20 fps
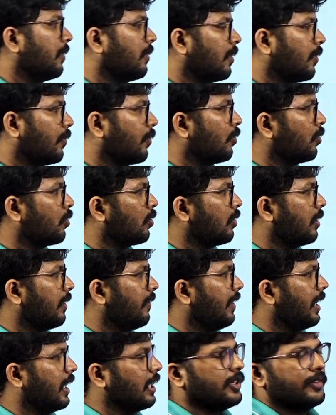பவர் ஃபோரோட
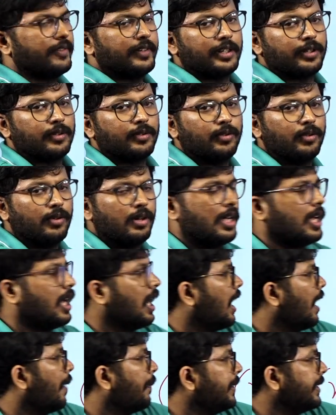வேல்யூ வேணும்
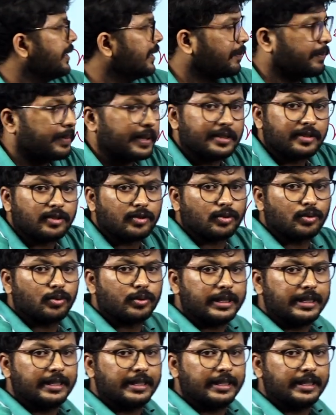அப்போ இந்த ப்ளஸ் டூ